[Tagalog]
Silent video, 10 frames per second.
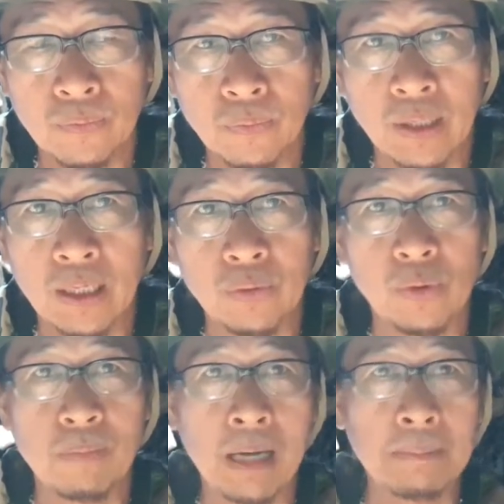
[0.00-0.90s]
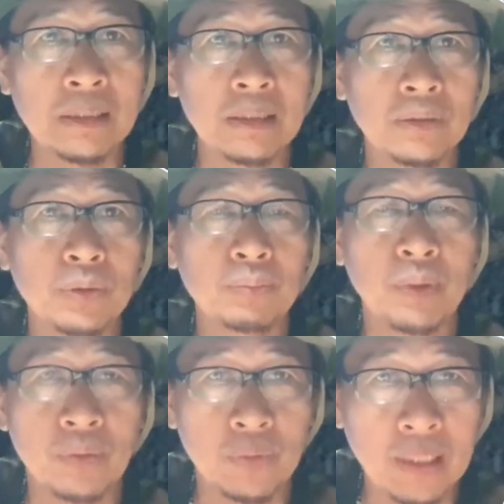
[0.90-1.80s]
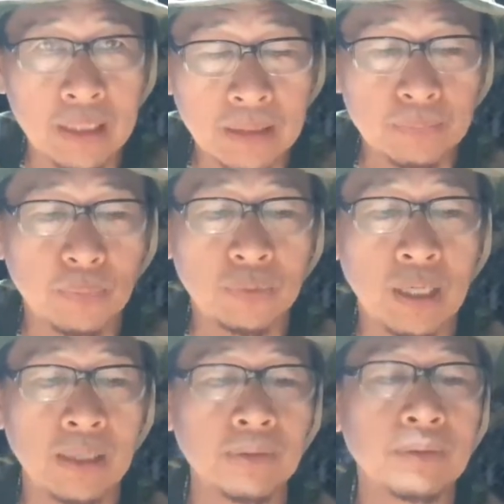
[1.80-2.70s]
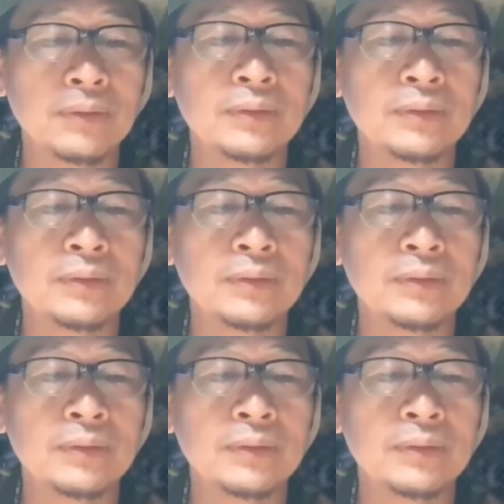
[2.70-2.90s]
huwag kayong gumamit nito pero ingat po tayo